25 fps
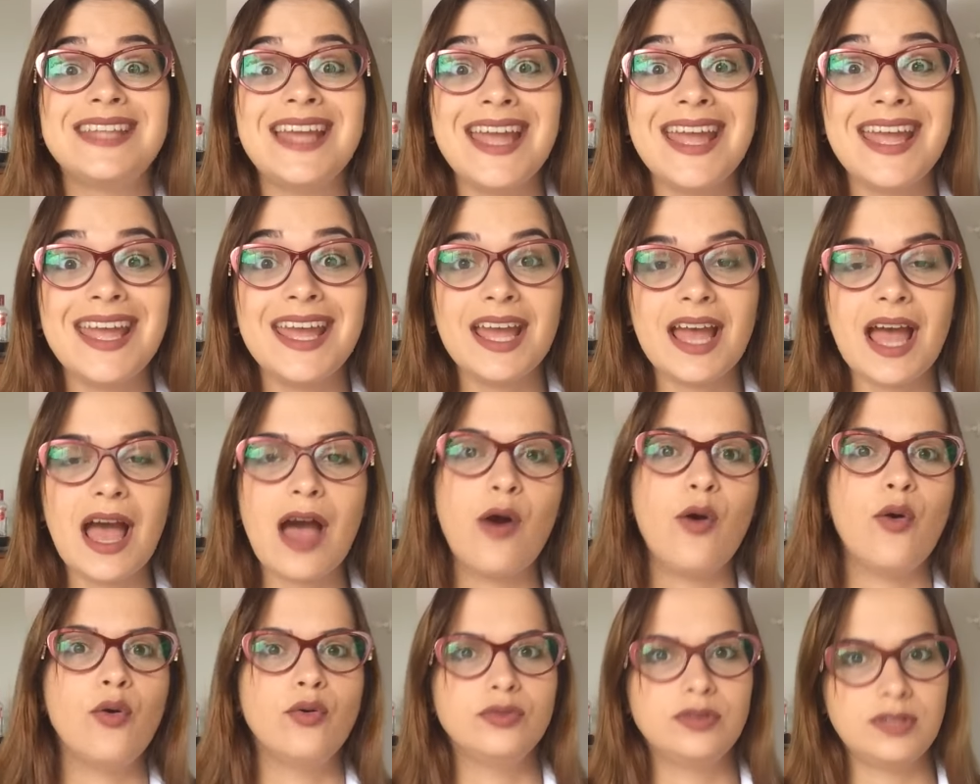ter
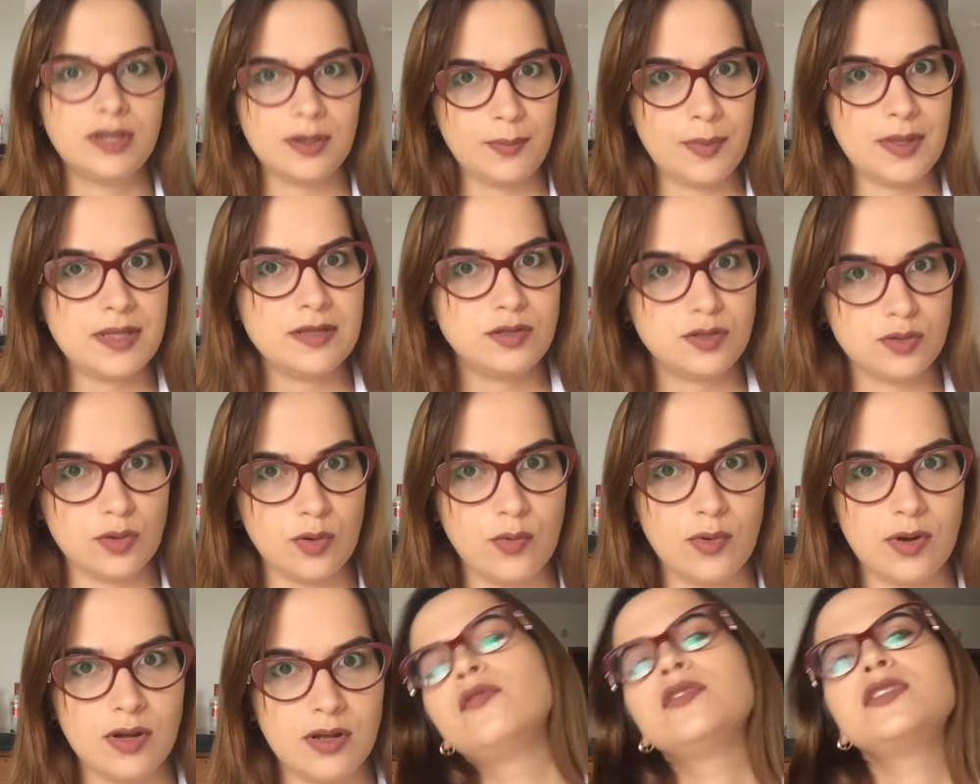a outra
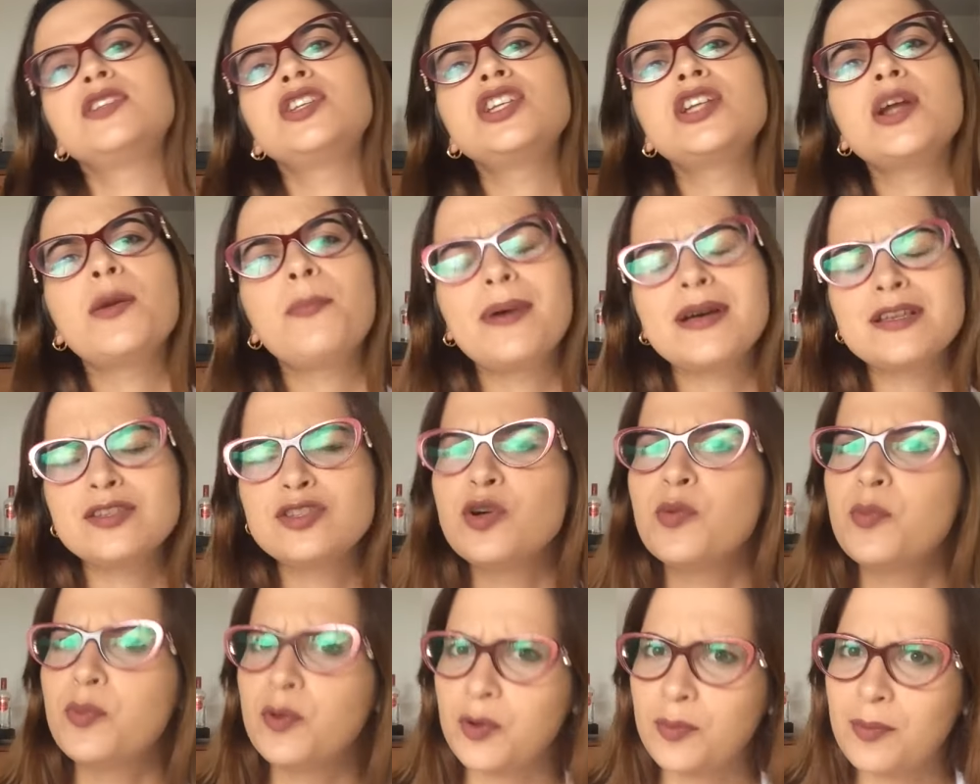pessoa. Você já
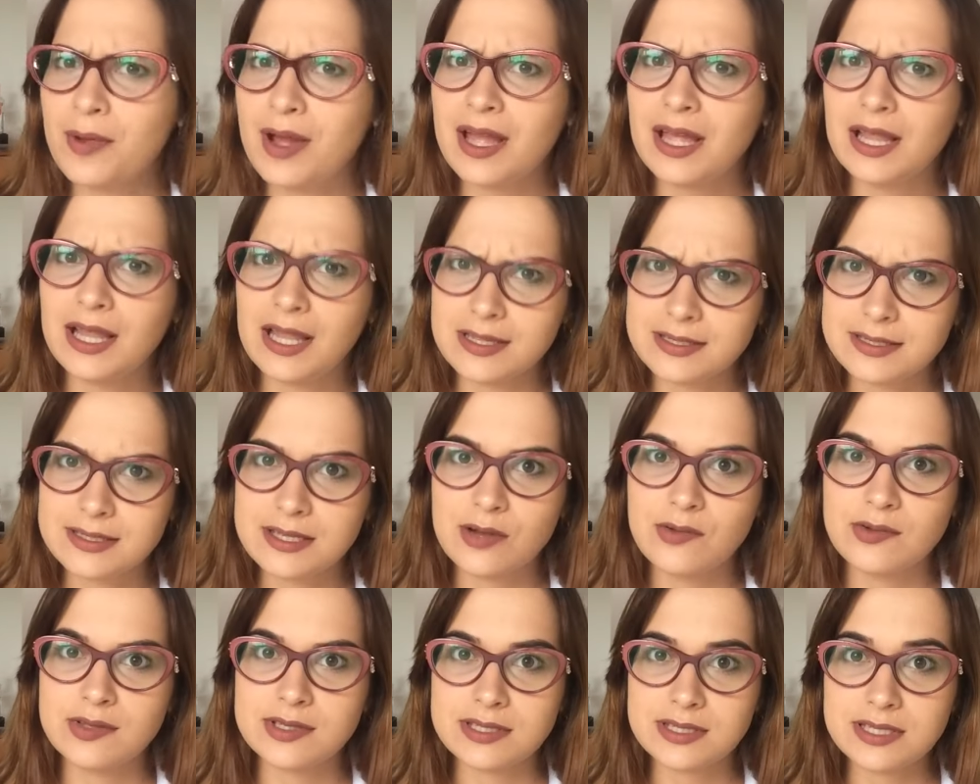passou por uma
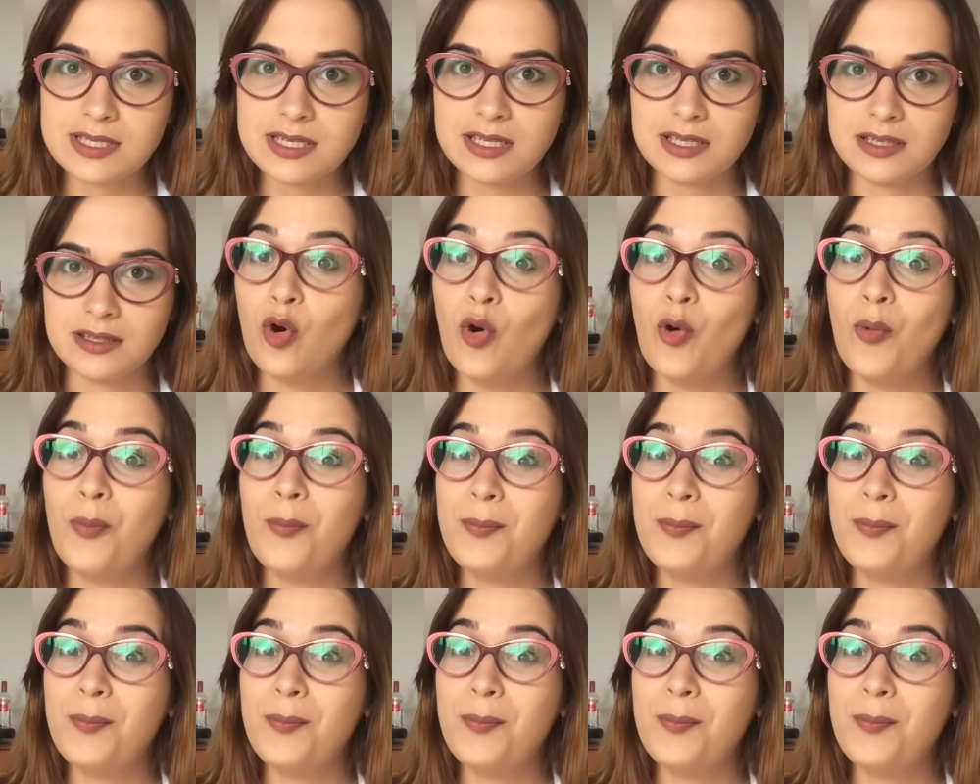relação assim? Ou